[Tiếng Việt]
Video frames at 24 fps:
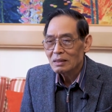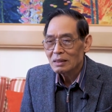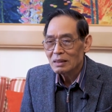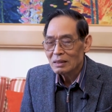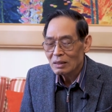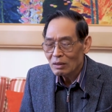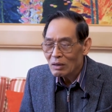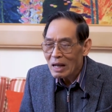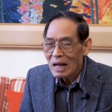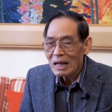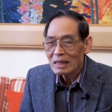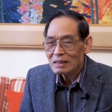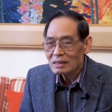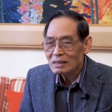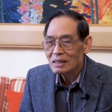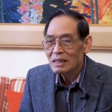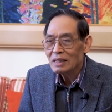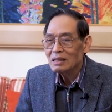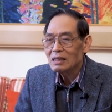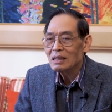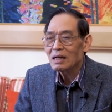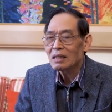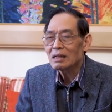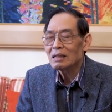thì nó hạn
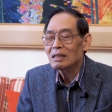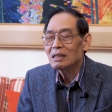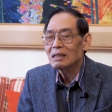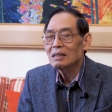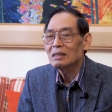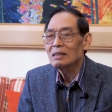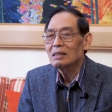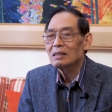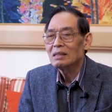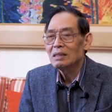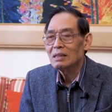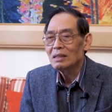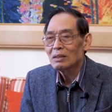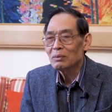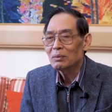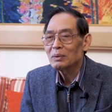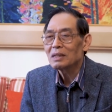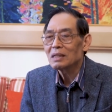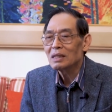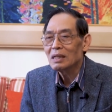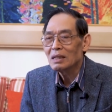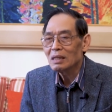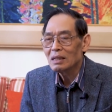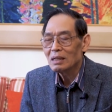chế được cái
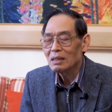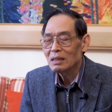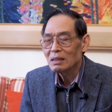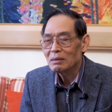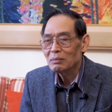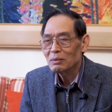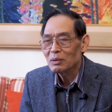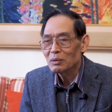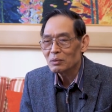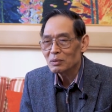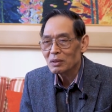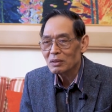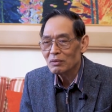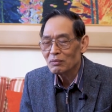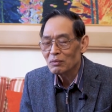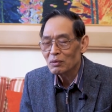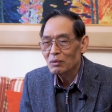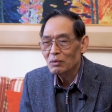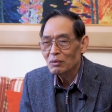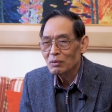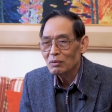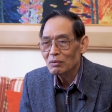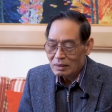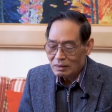nguy cơ bị ung thư
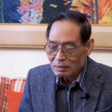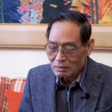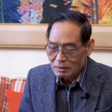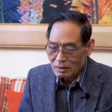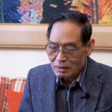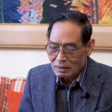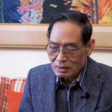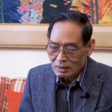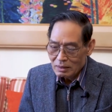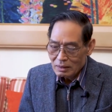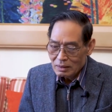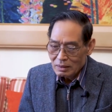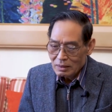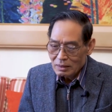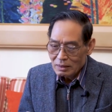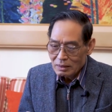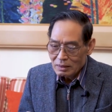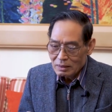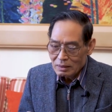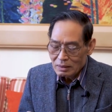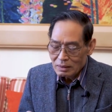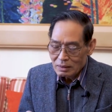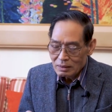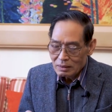vú thì
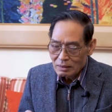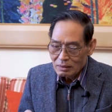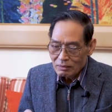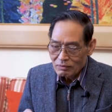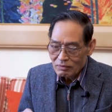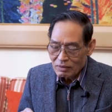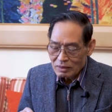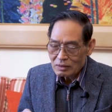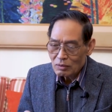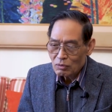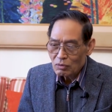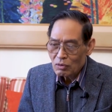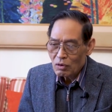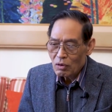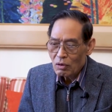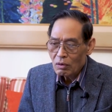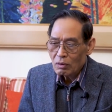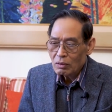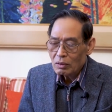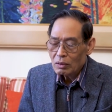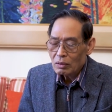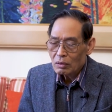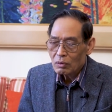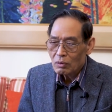ừ, và trong
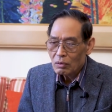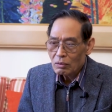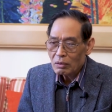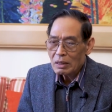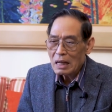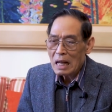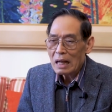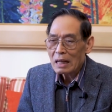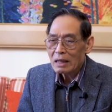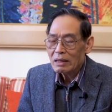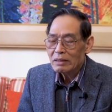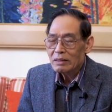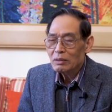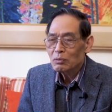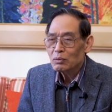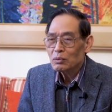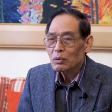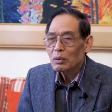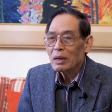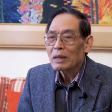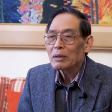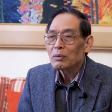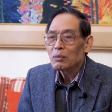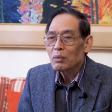đó có cả cái yếu
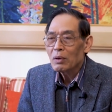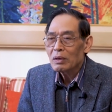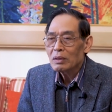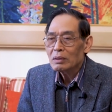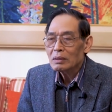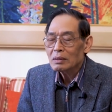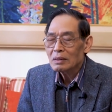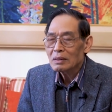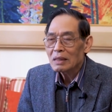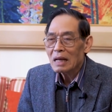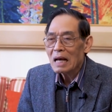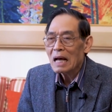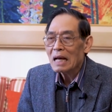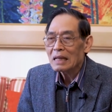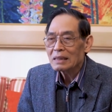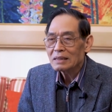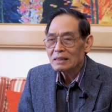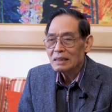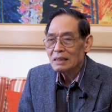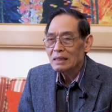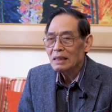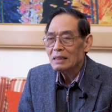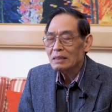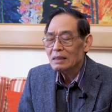tố ăn uống tức là
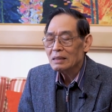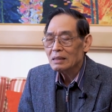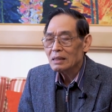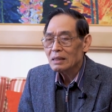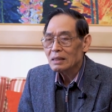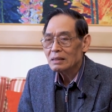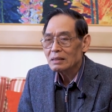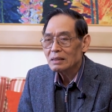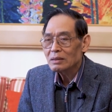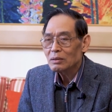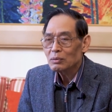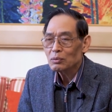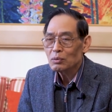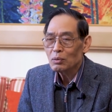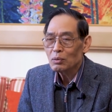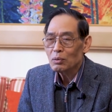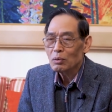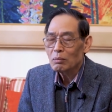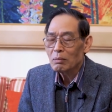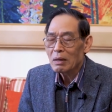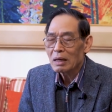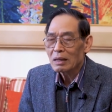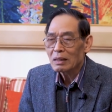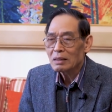hạn chế tiêu
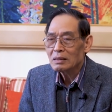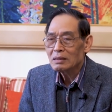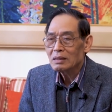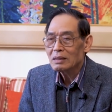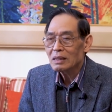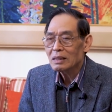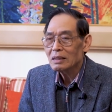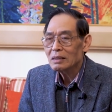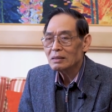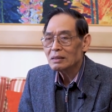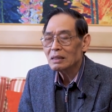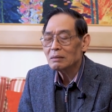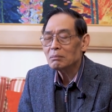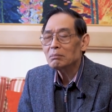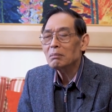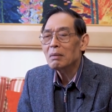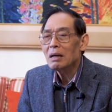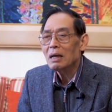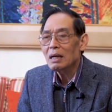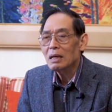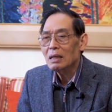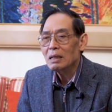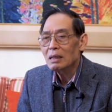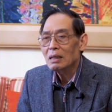thụ bằng những cái chất
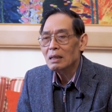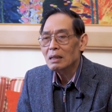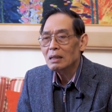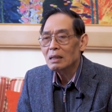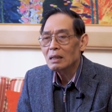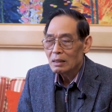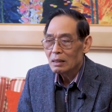mỡ